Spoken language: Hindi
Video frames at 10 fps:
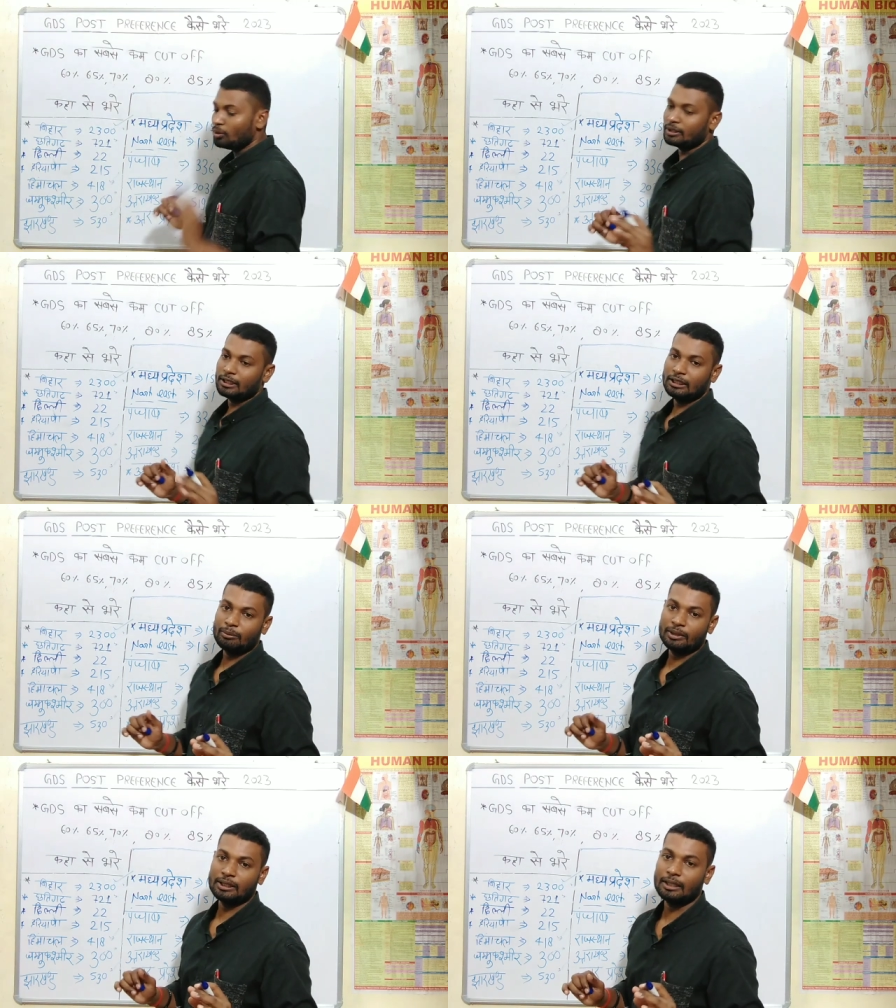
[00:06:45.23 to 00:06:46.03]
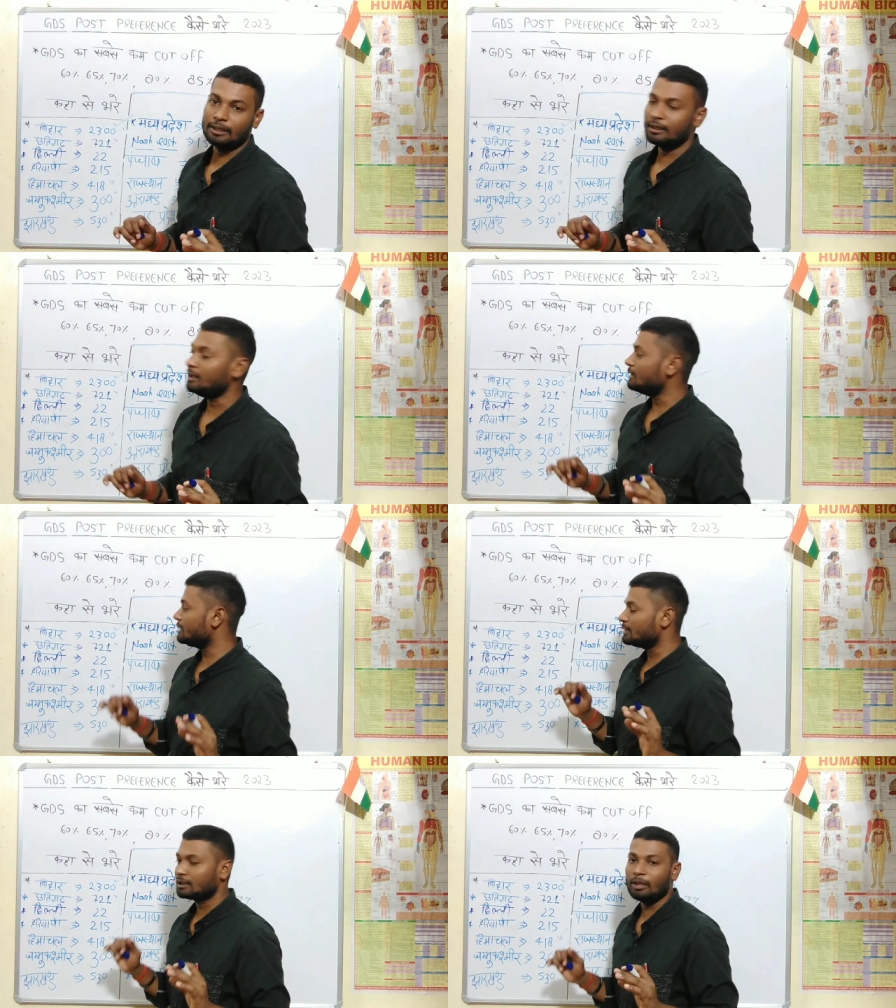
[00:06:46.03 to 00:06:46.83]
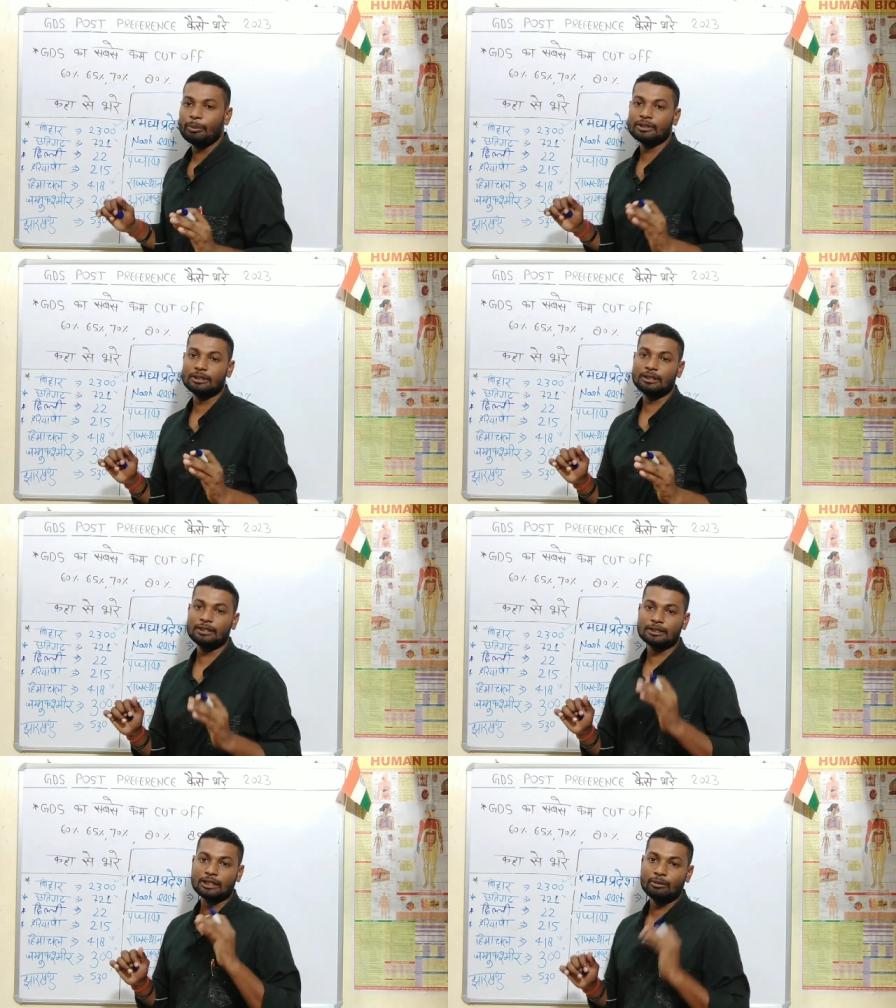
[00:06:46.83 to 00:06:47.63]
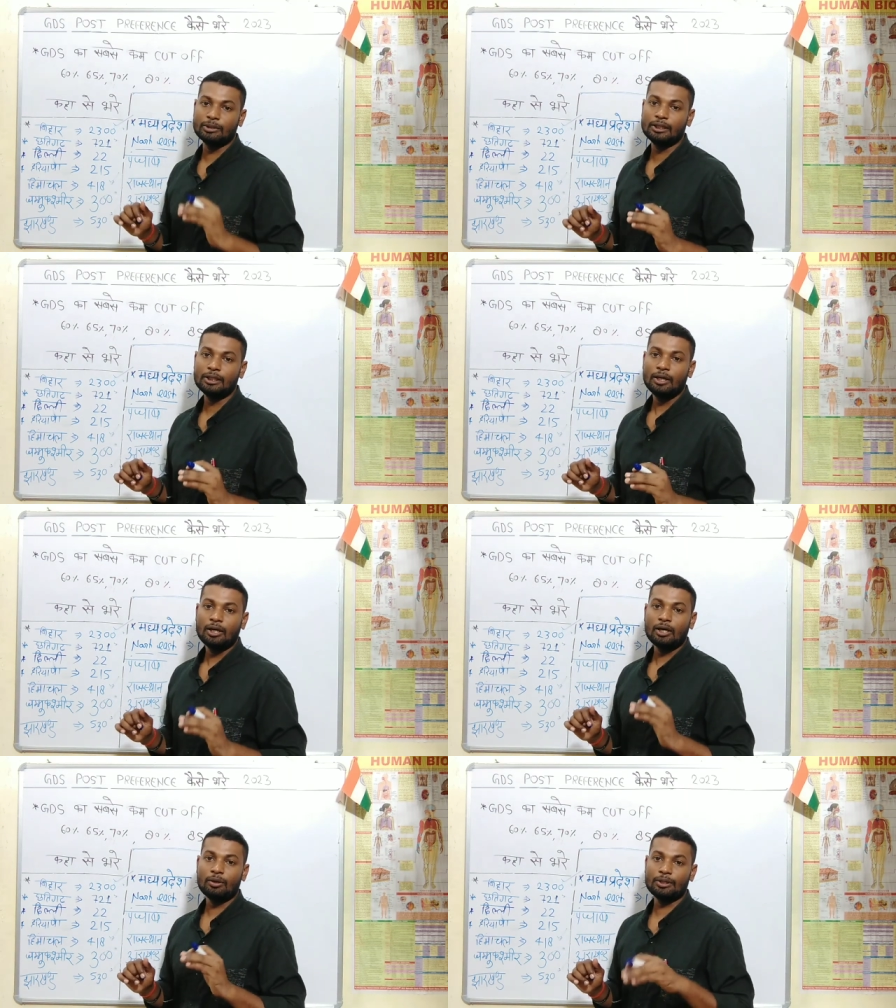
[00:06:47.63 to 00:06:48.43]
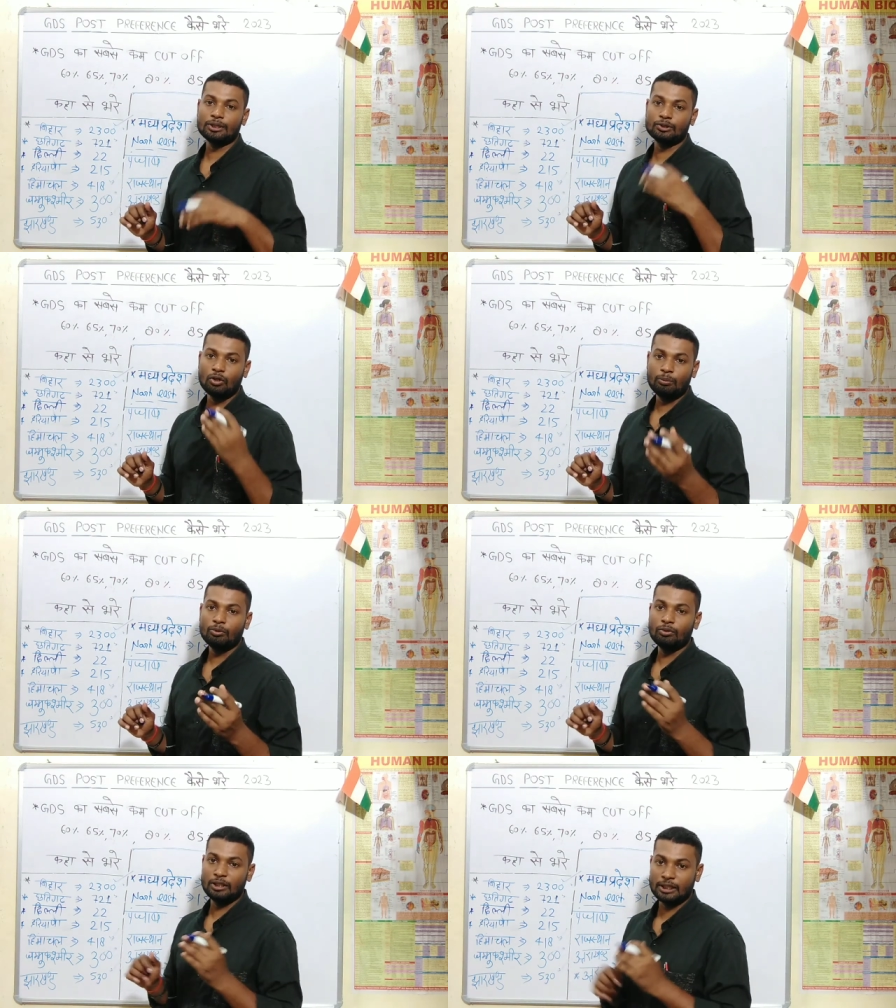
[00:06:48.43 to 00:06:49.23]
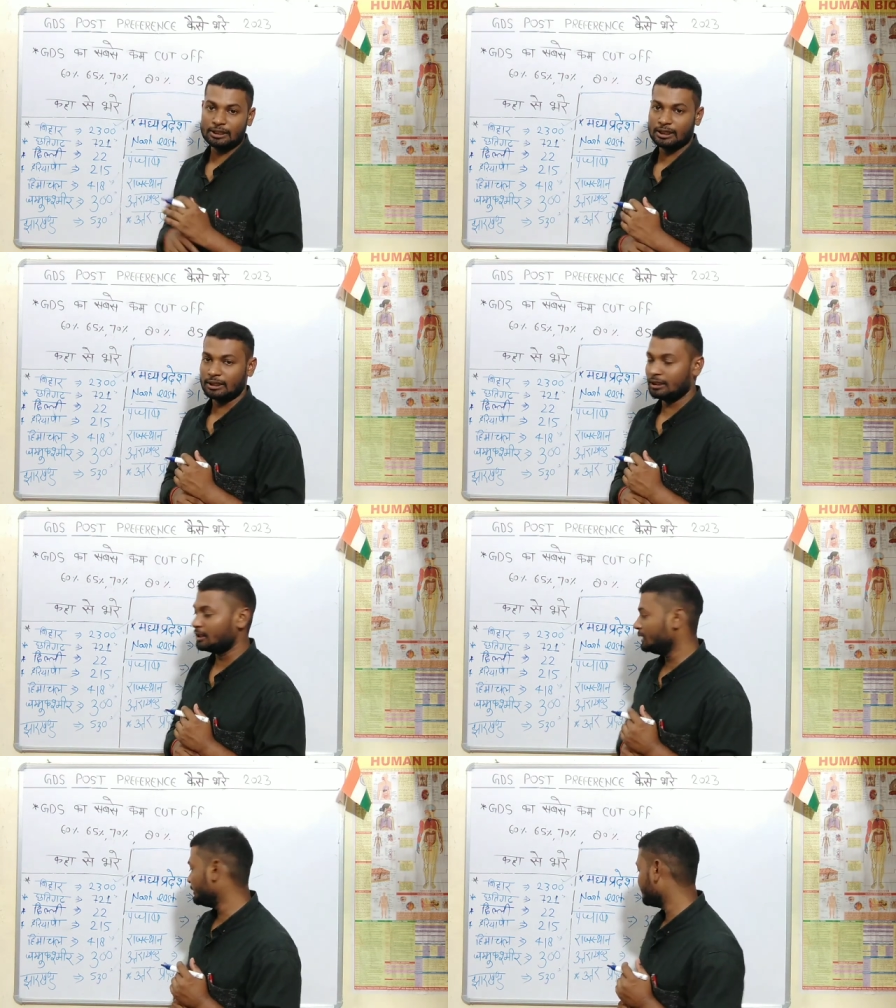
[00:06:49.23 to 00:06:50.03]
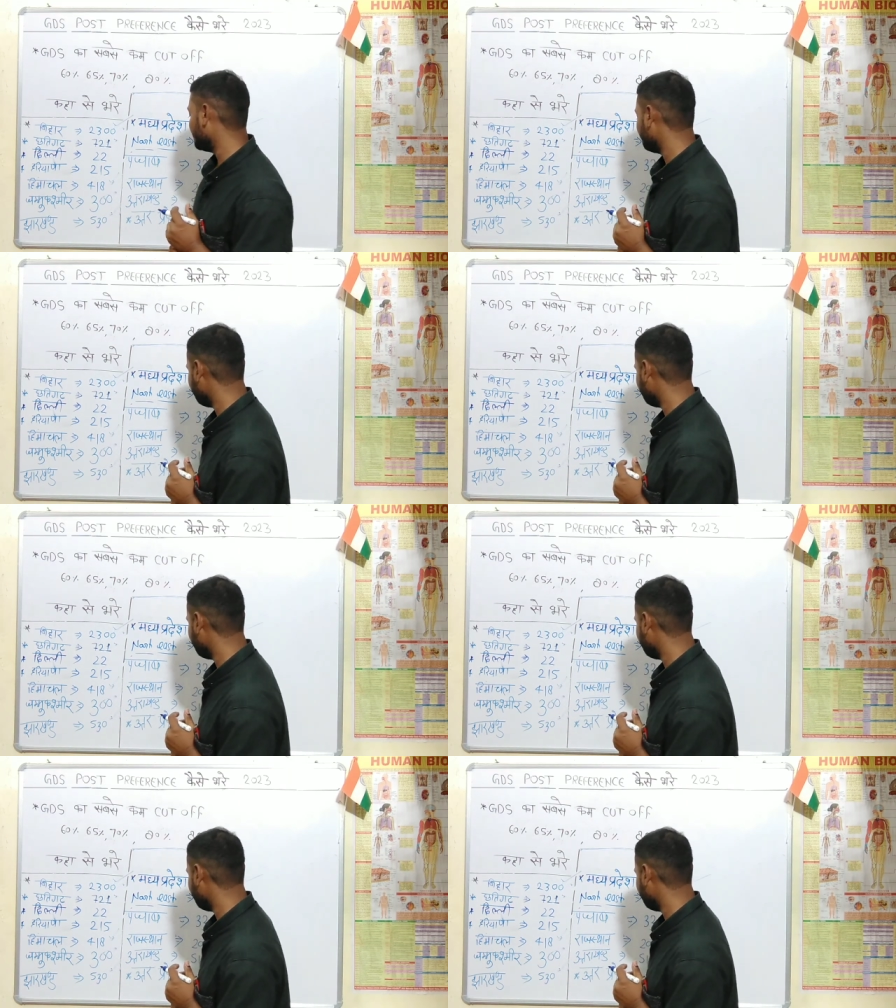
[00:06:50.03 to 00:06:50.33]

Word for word: उनके लिए हम बता रहे हैं जिनका परसेंटेज कम है और एक जॉब वो लेना चाहते हैं ठीक है